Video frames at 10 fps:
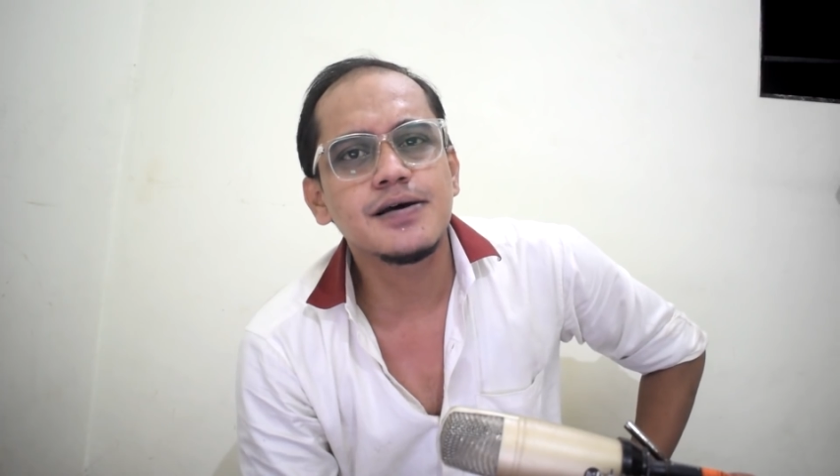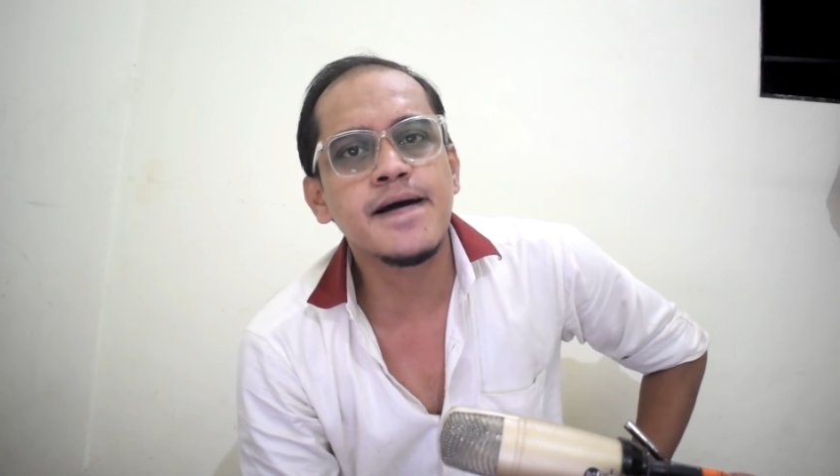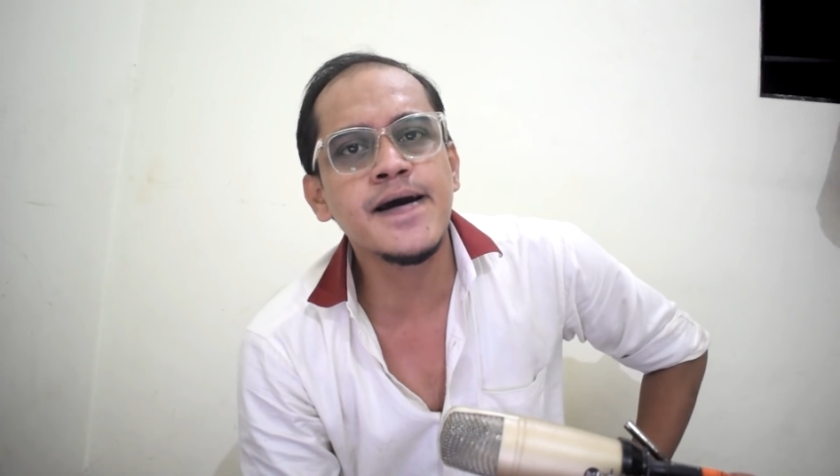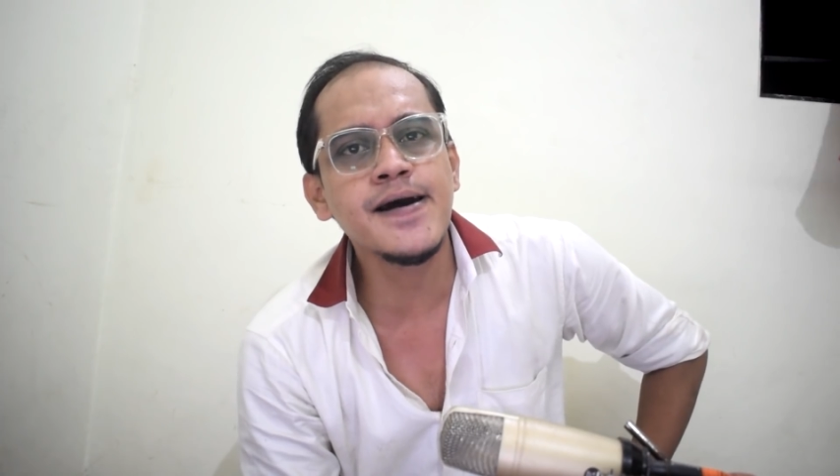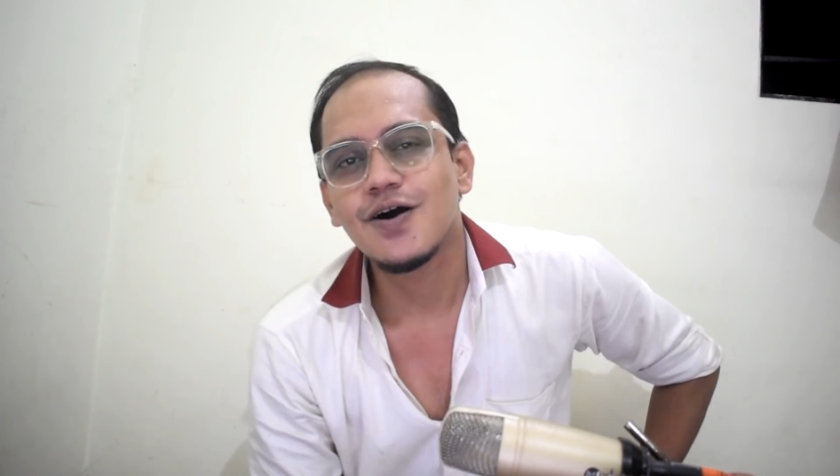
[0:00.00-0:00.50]

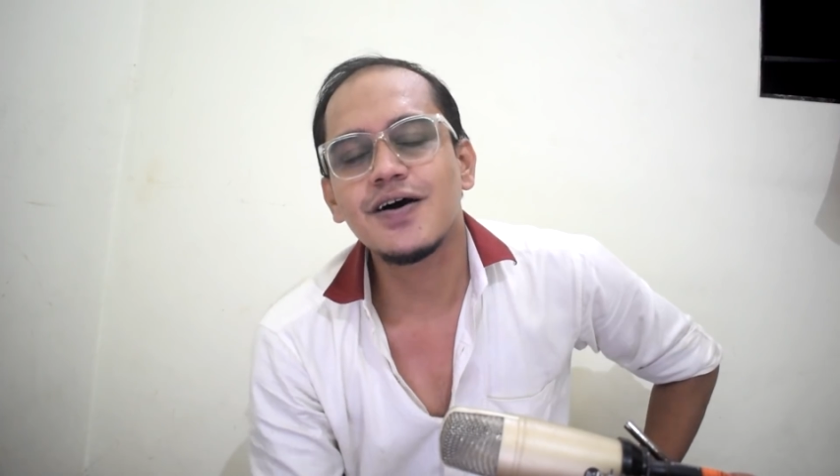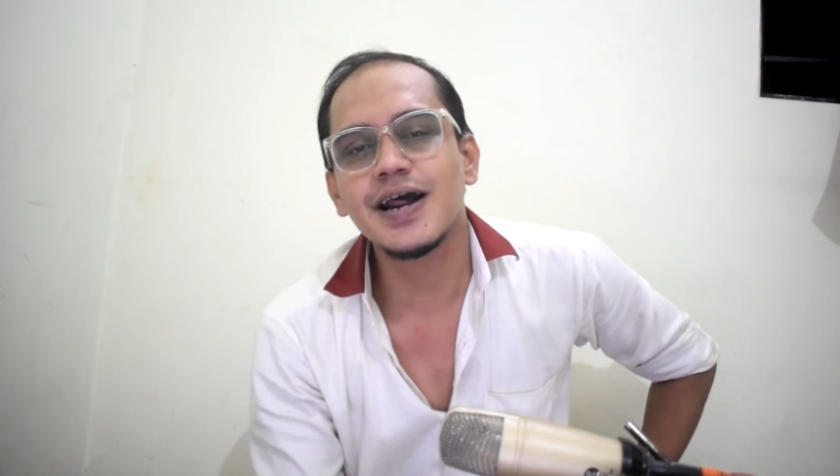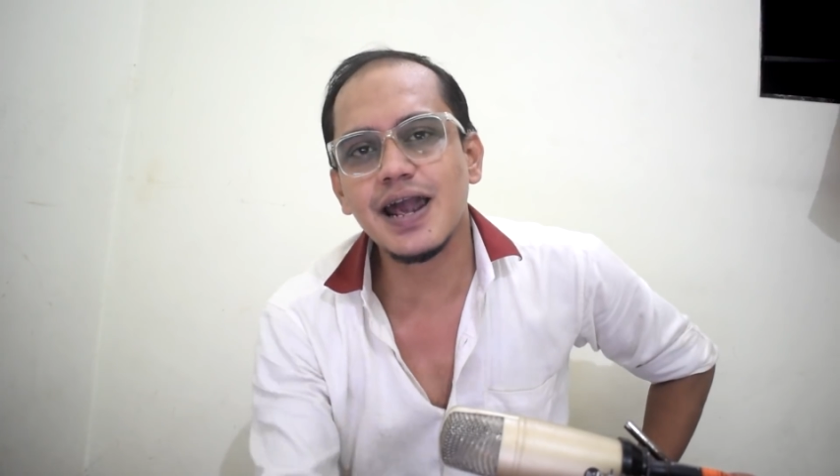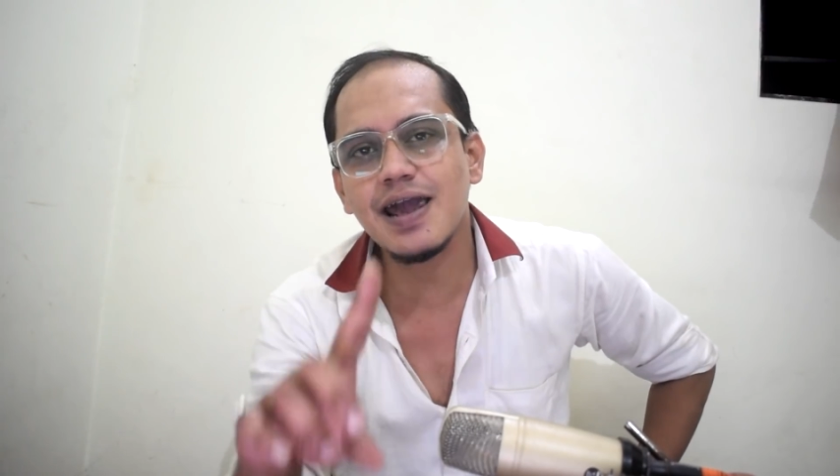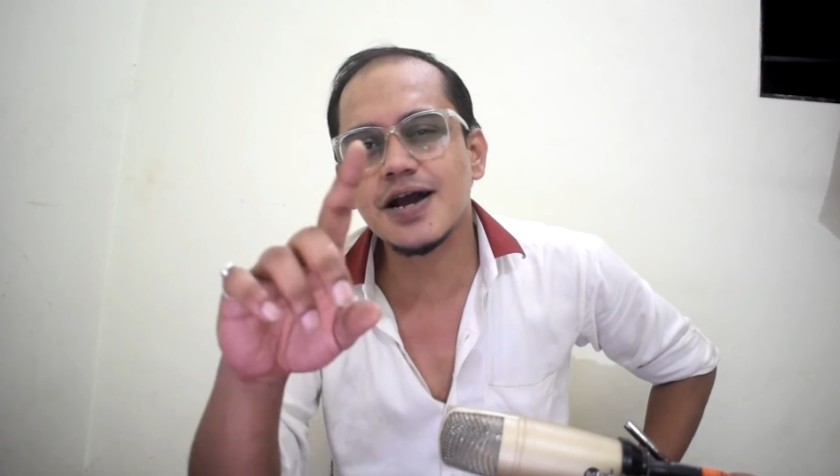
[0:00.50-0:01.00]
हैं
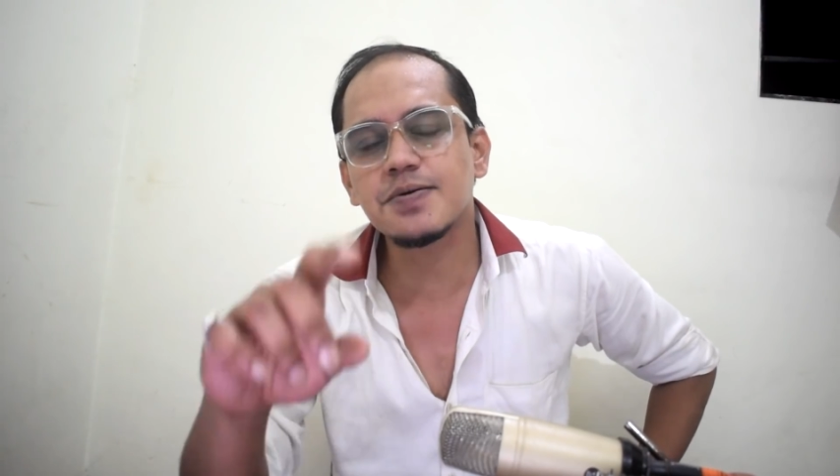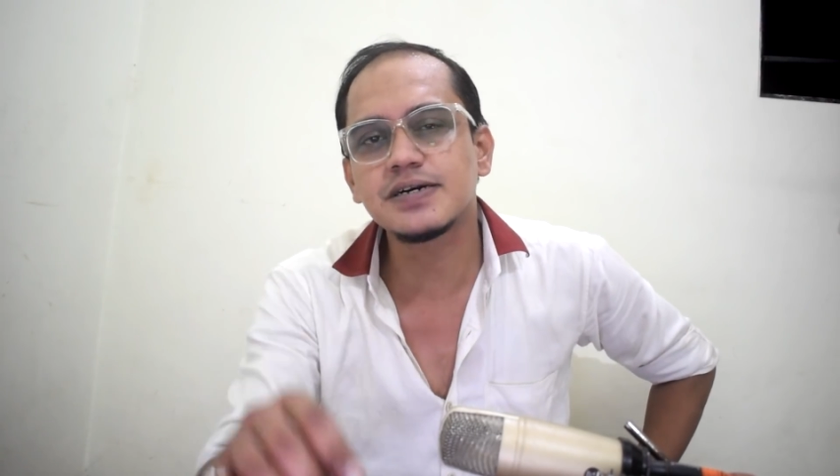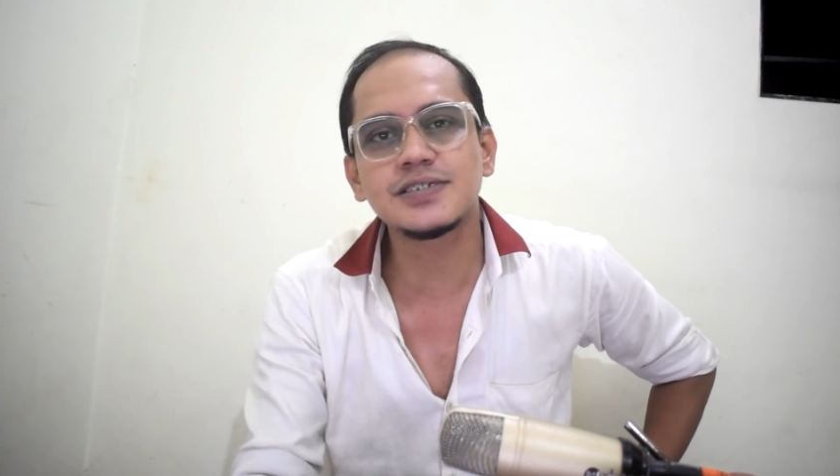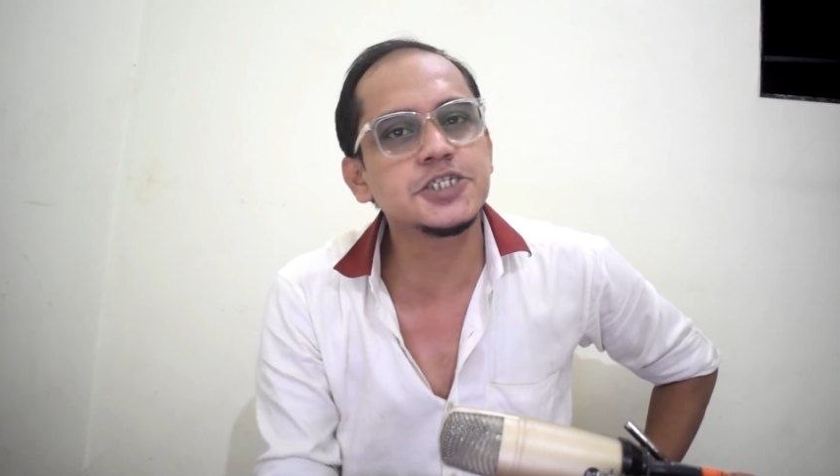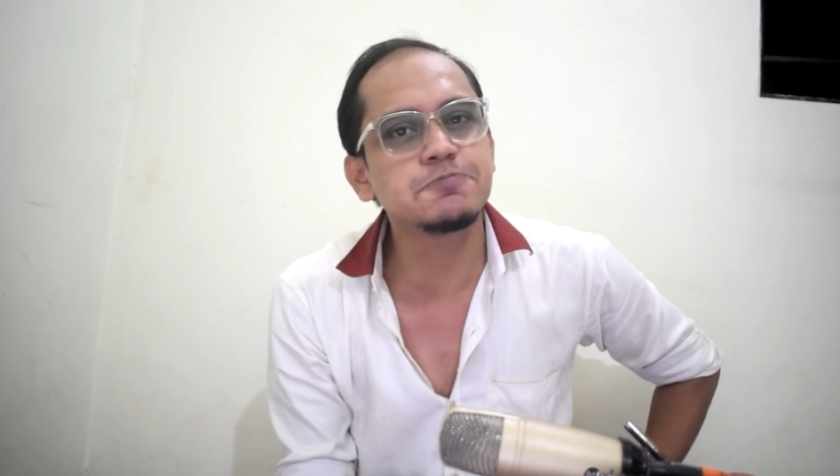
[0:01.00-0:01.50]
और एक
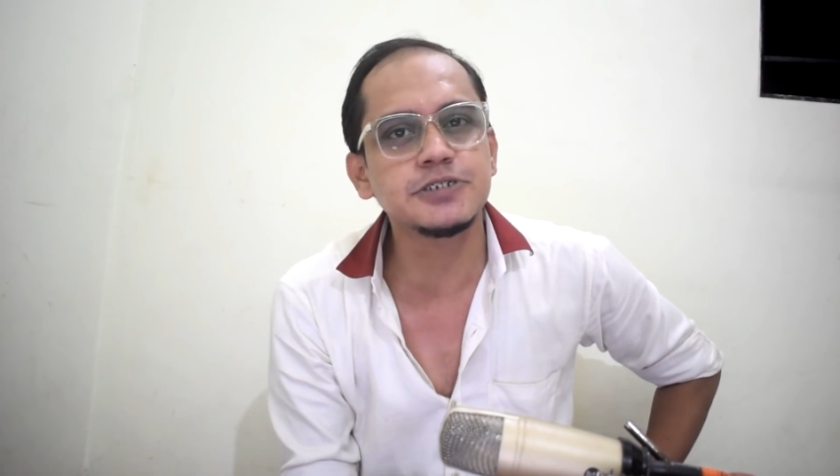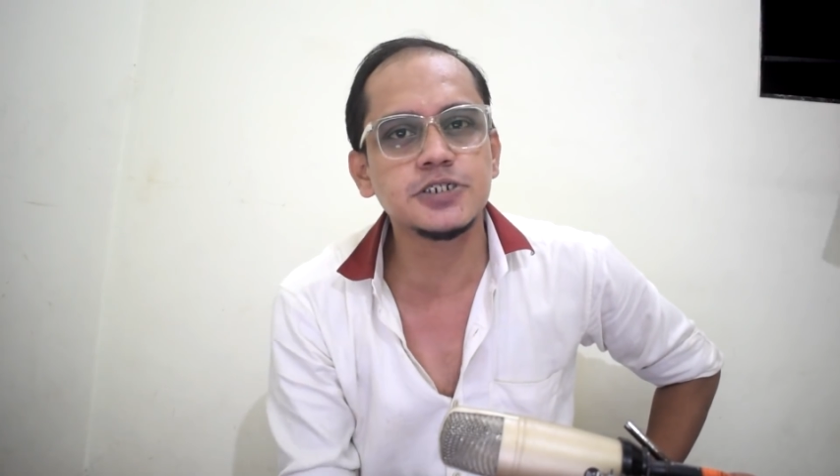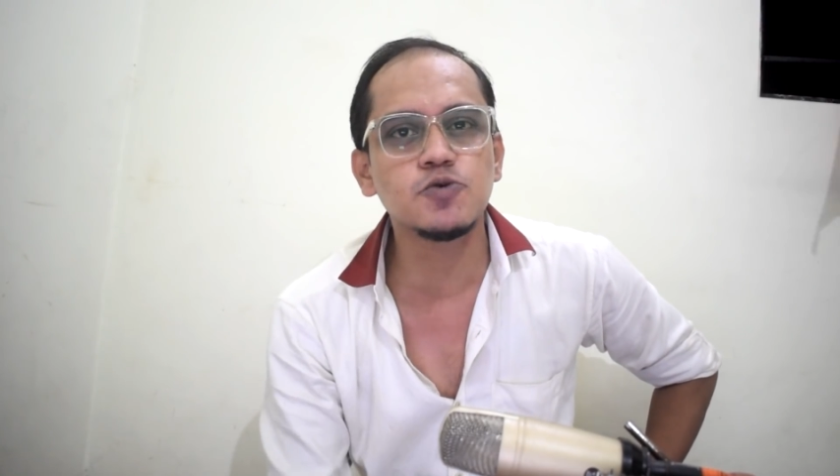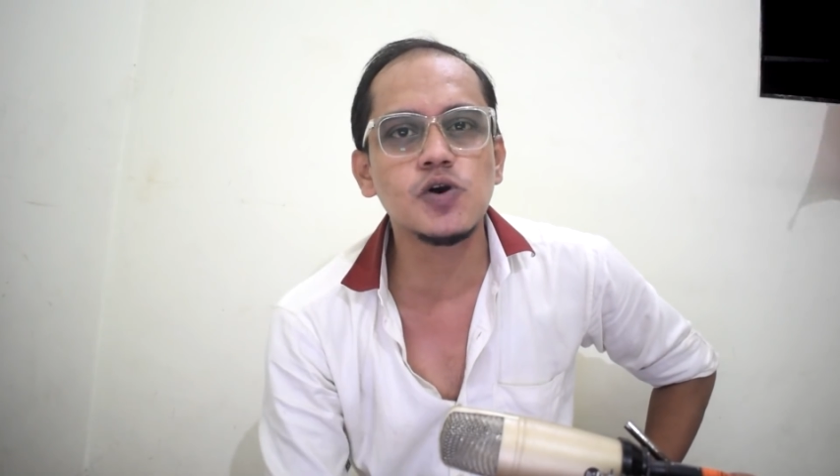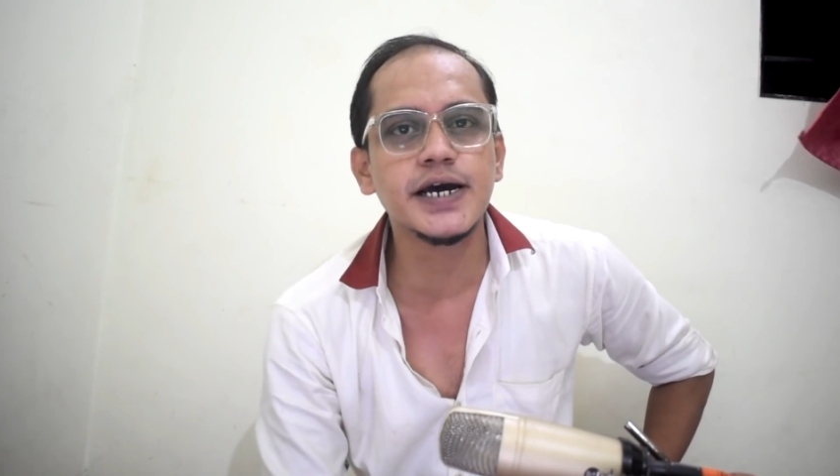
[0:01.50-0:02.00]
मिनट
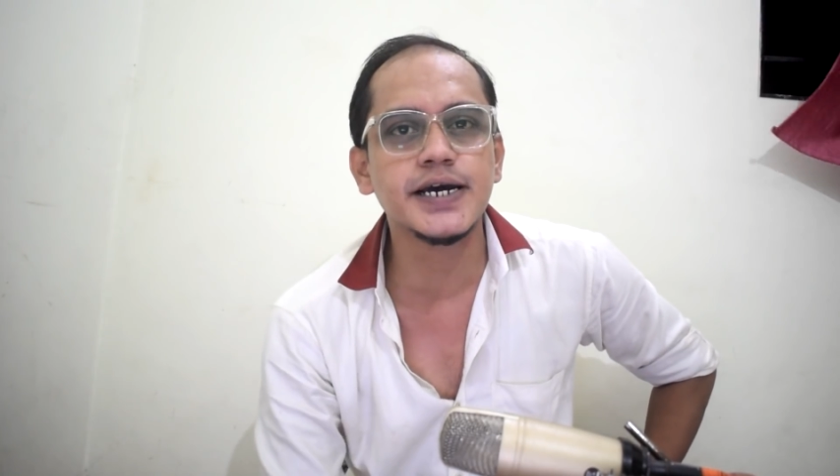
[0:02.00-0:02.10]
सीपीसी भूल गए